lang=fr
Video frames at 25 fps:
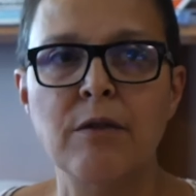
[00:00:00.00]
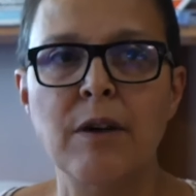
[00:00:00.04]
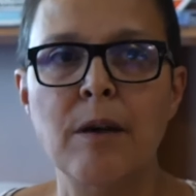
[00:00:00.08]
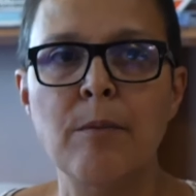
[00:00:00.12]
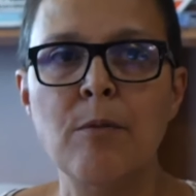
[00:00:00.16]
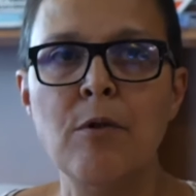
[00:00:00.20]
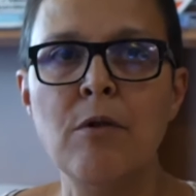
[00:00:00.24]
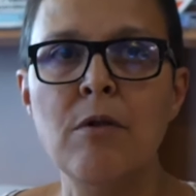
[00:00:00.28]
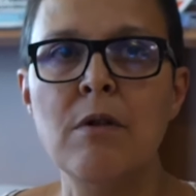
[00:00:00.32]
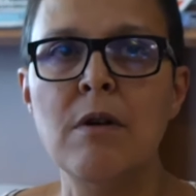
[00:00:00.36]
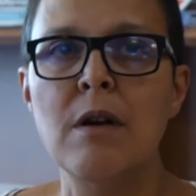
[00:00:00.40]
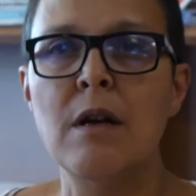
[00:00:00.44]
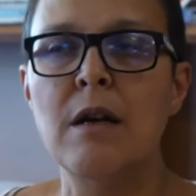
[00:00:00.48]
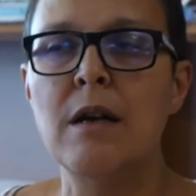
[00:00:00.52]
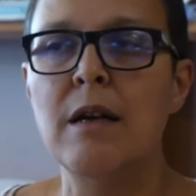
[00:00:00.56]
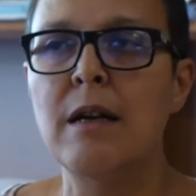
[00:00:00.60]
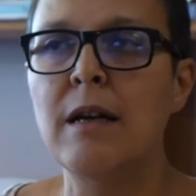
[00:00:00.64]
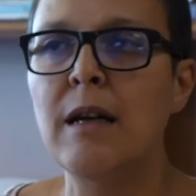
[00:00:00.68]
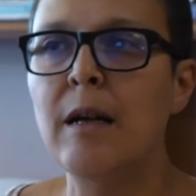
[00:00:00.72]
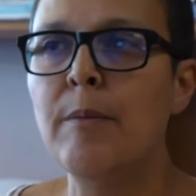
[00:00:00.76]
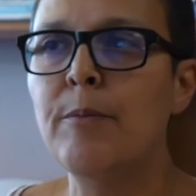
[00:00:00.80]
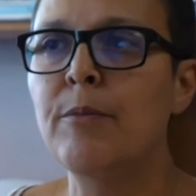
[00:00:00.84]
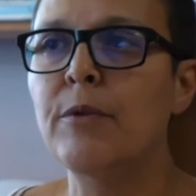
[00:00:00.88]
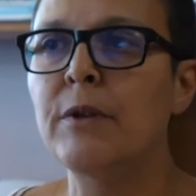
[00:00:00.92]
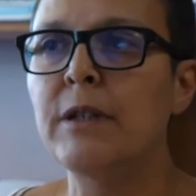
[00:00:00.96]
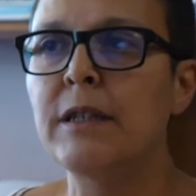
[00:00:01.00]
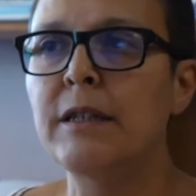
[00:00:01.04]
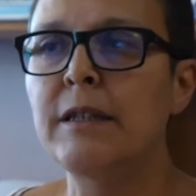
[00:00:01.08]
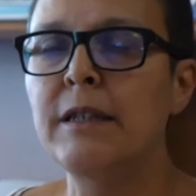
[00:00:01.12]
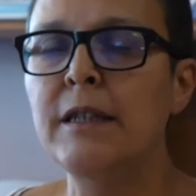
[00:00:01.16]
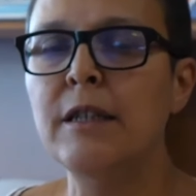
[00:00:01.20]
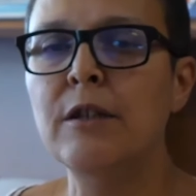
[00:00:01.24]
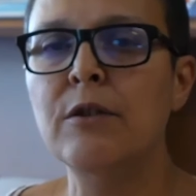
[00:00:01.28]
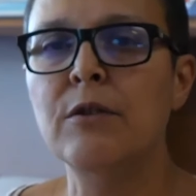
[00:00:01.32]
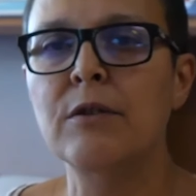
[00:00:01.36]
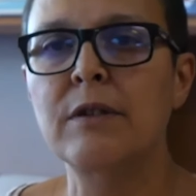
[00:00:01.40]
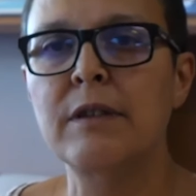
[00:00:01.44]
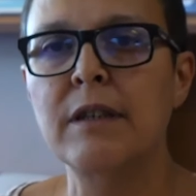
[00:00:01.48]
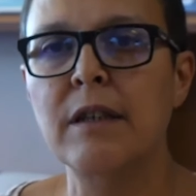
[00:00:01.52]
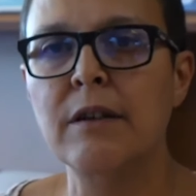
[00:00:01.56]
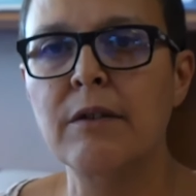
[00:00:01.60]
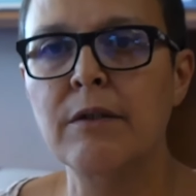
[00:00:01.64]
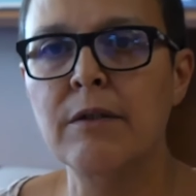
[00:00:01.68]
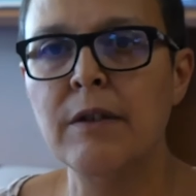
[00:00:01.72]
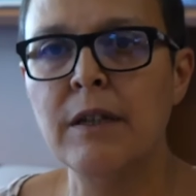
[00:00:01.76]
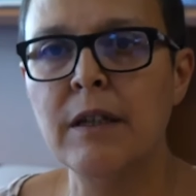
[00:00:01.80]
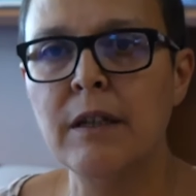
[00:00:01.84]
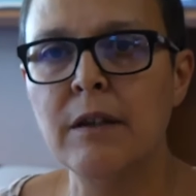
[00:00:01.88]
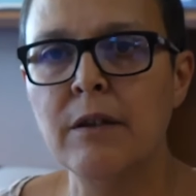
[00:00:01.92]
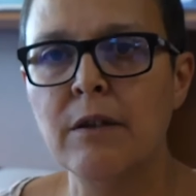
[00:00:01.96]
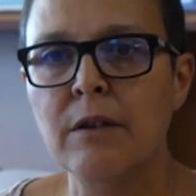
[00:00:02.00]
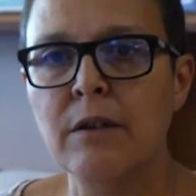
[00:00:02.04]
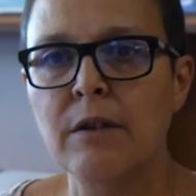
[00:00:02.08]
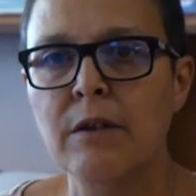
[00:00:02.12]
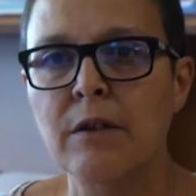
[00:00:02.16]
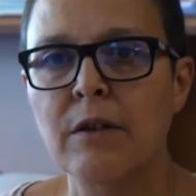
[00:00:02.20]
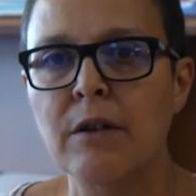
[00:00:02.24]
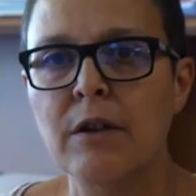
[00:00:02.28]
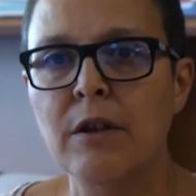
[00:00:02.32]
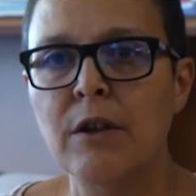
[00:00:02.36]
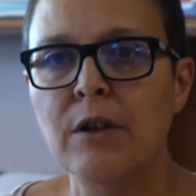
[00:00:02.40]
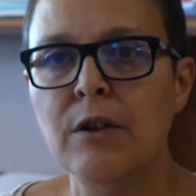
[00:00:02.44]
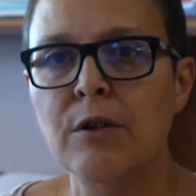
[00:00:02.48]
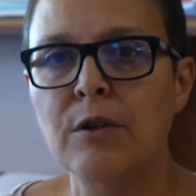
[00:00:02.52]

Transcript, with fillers: vraiment la politique que, servait, euh,